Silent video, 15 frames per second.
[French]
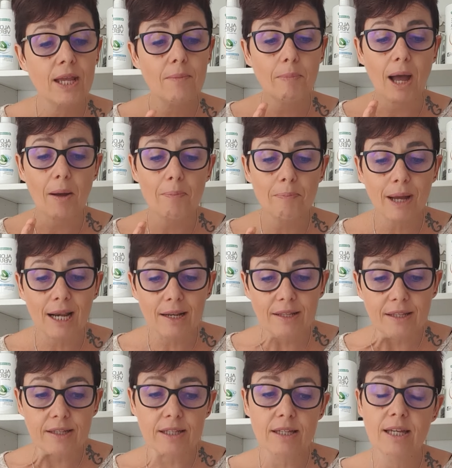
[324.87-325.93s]
par
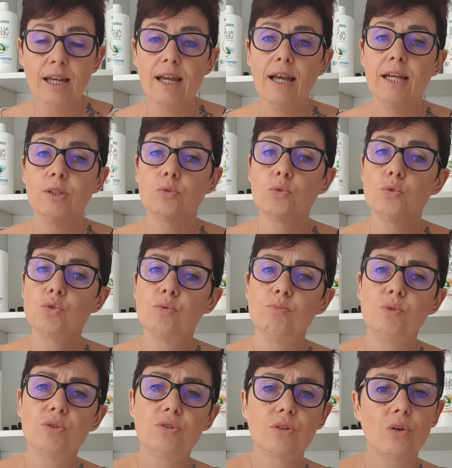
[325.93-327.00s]
paliers Est-ce que je
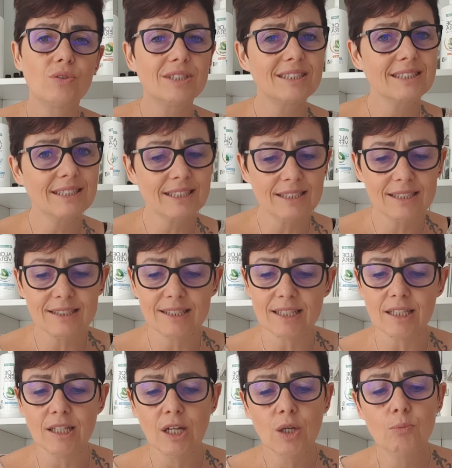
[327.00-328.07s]
me sens
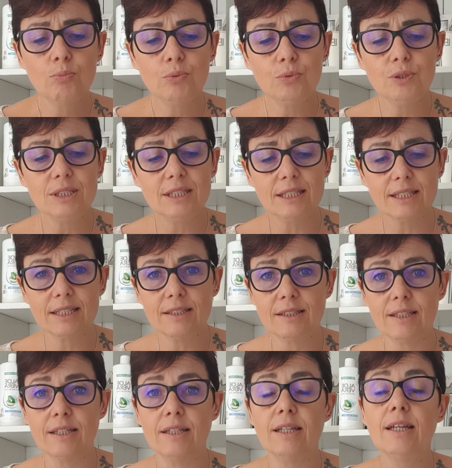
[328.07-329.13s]
stressée, plus
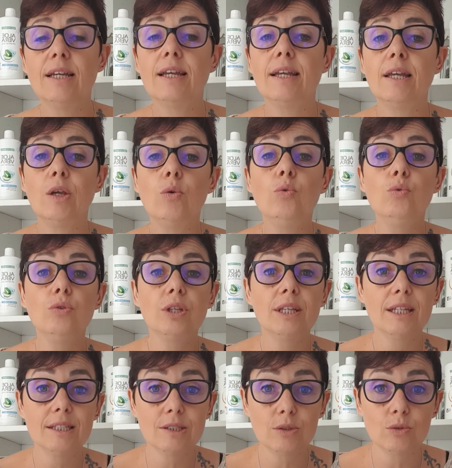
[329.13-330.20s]
irritée Et une
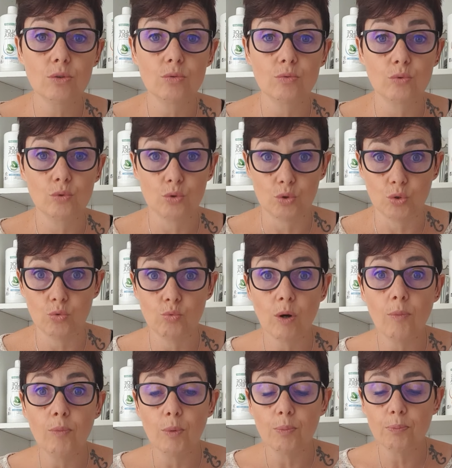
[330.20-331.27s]
question que je
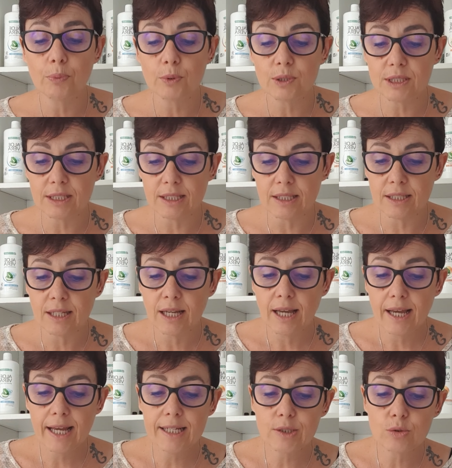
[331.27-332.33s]
dois me poser,
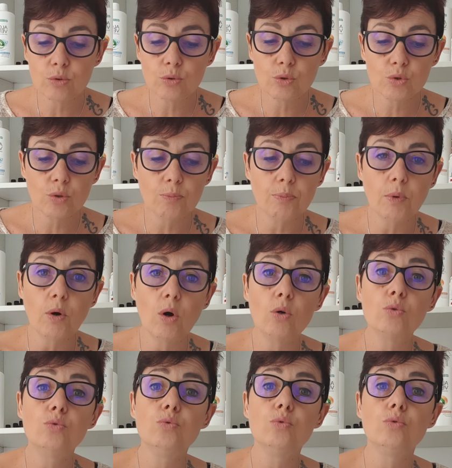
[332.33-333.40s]
est-ce que je
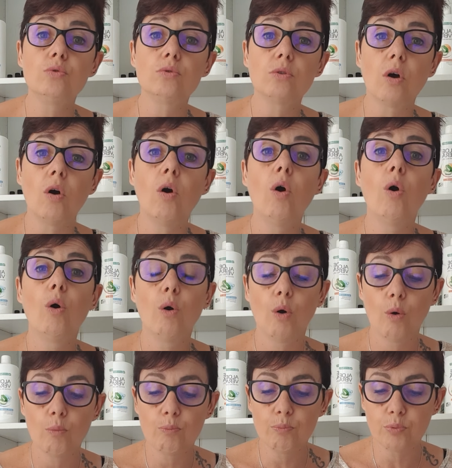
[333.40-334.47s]
prends du temps
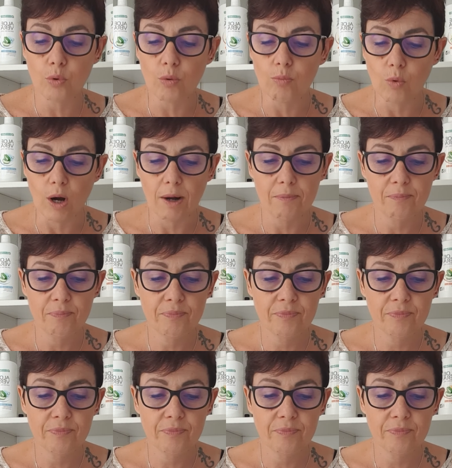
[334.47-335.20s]
pour moi